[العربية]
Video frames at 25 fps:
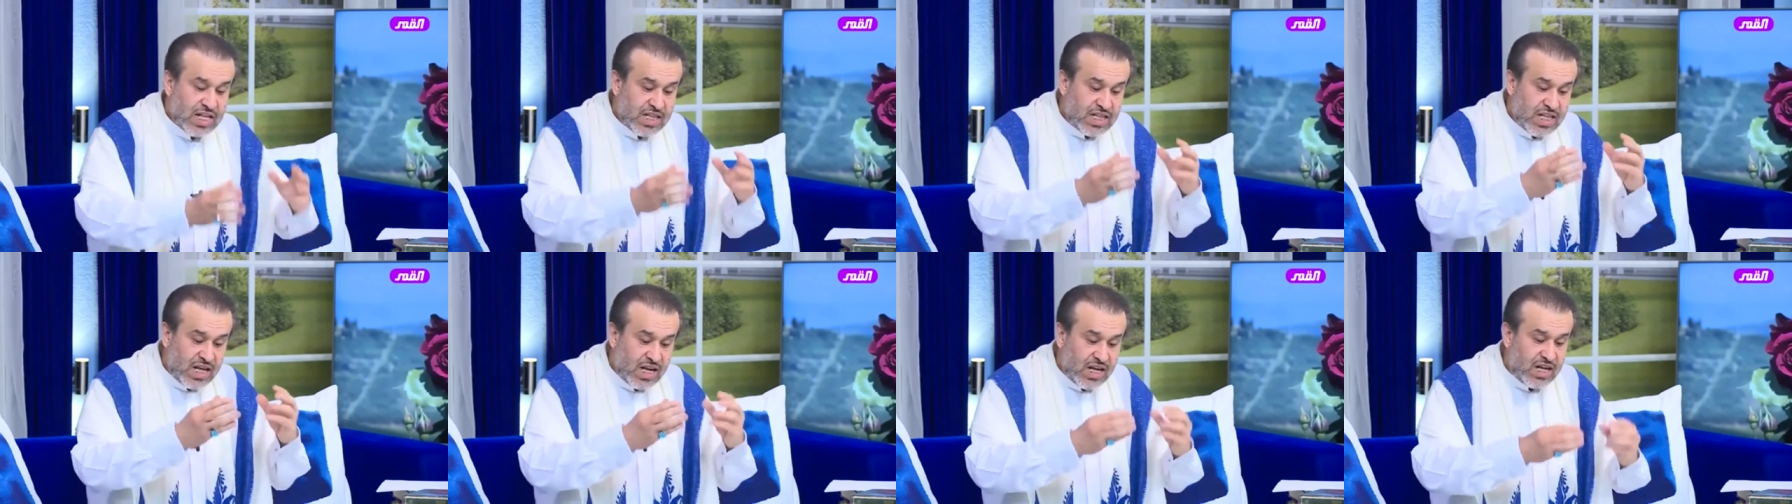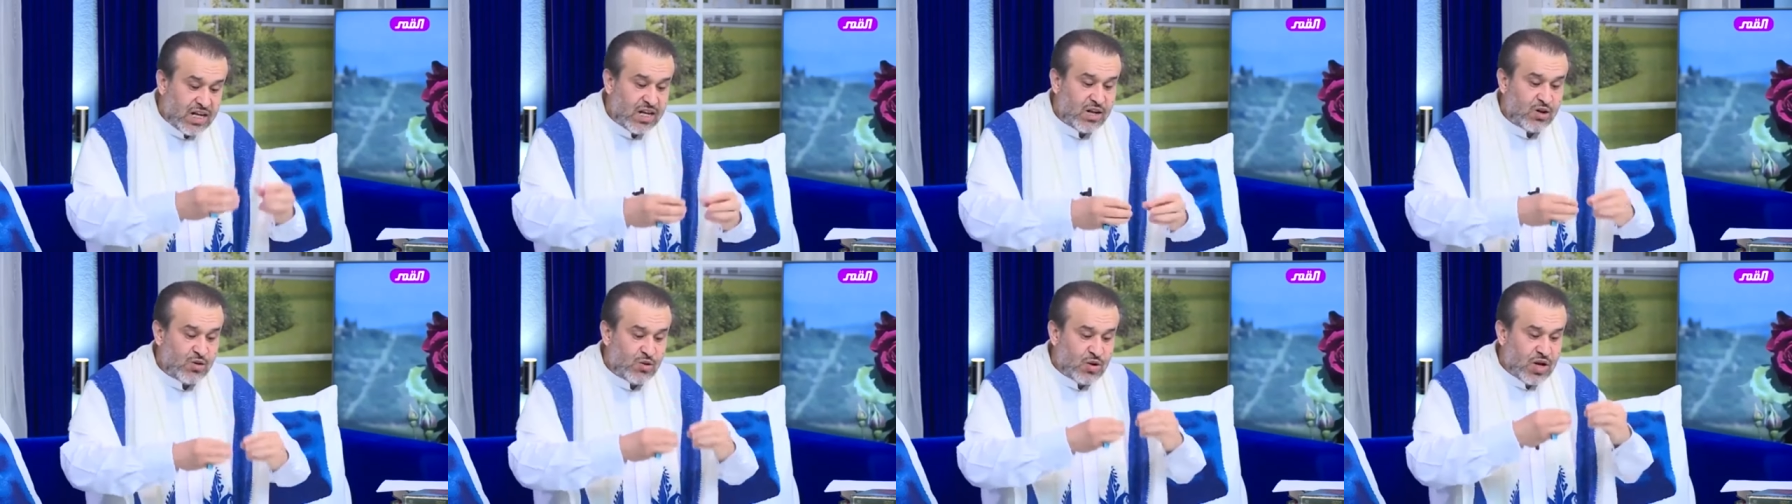
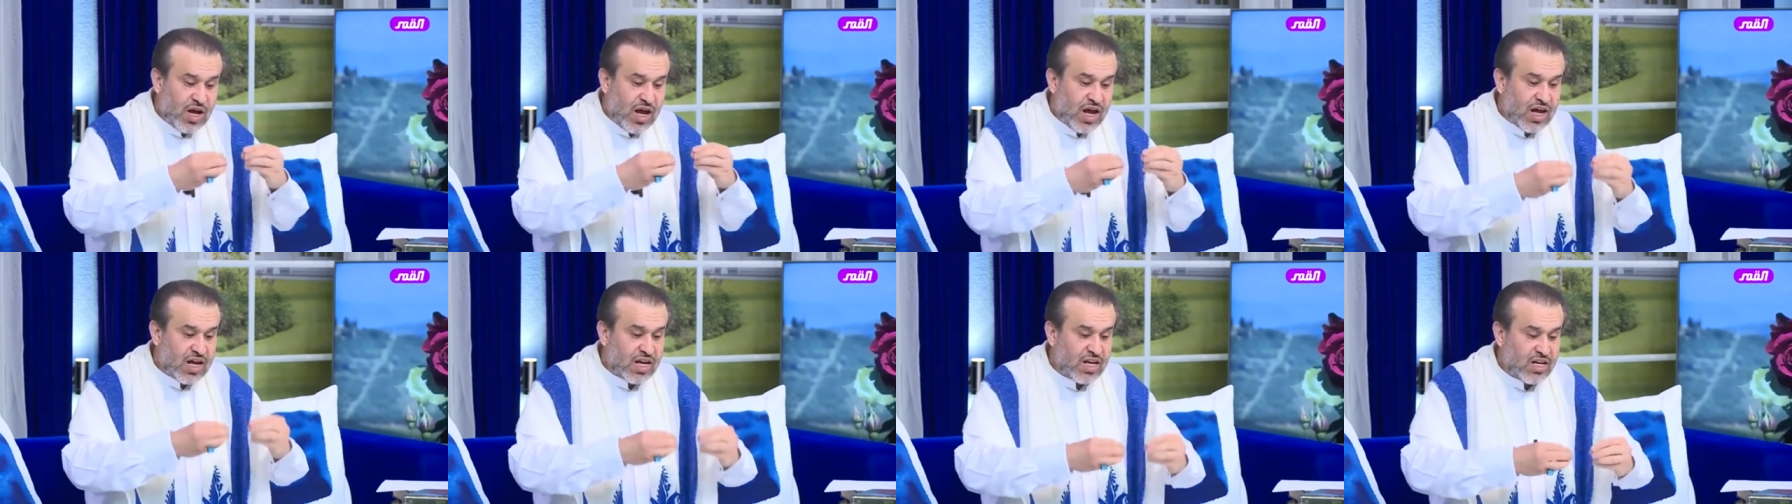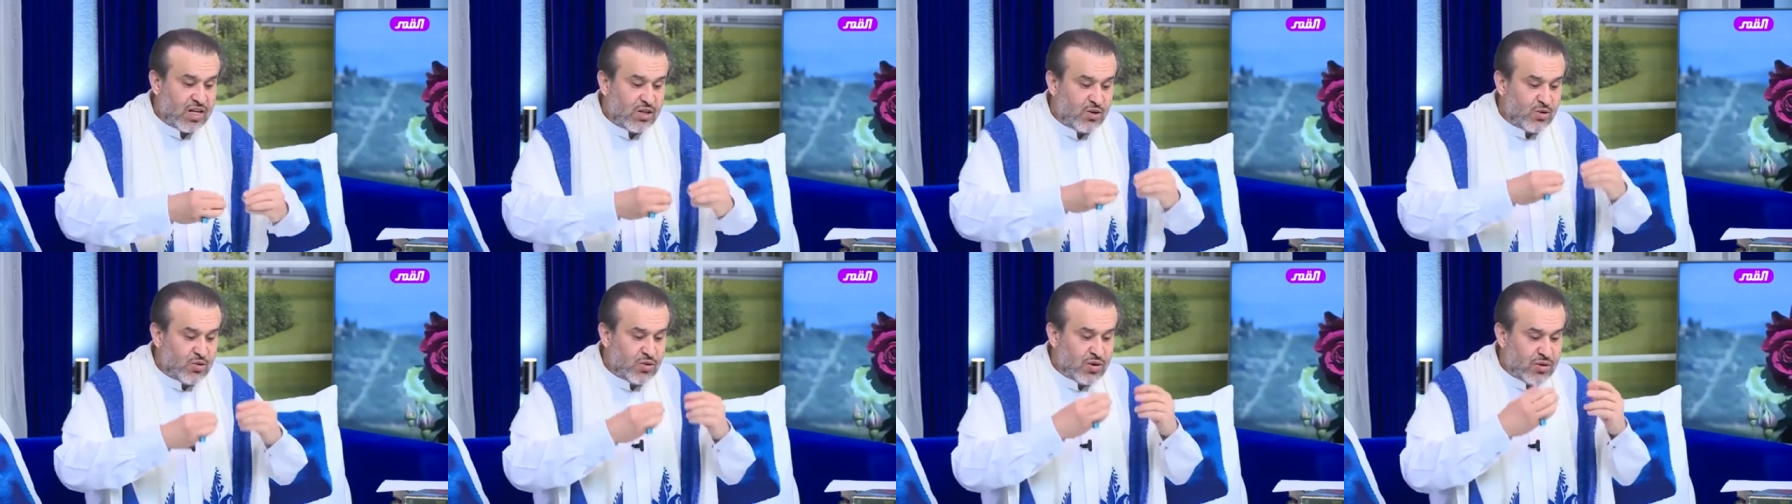دليل
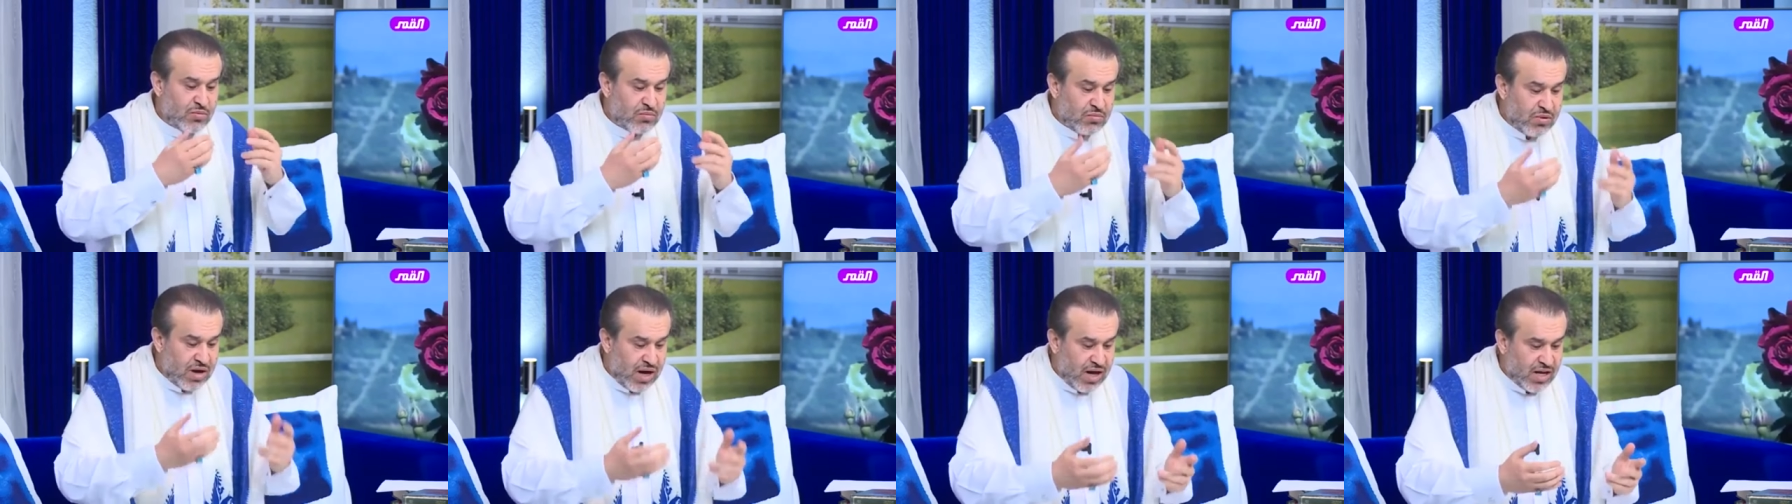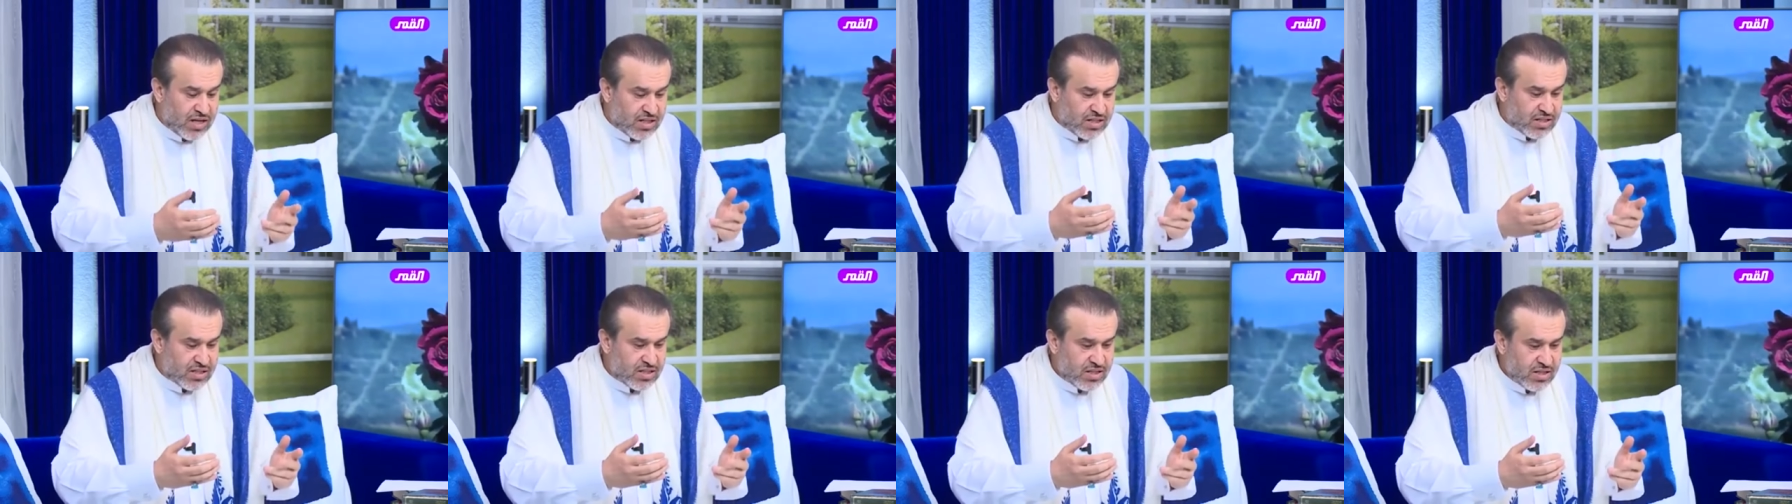عقلي
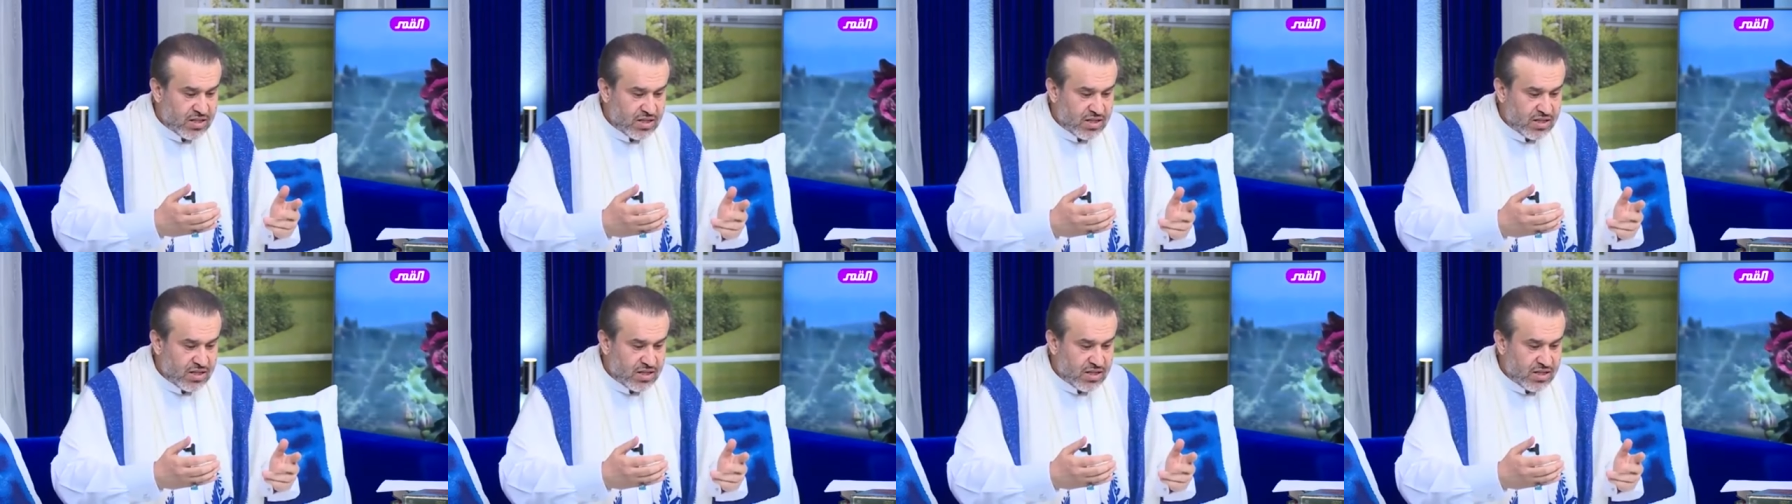محض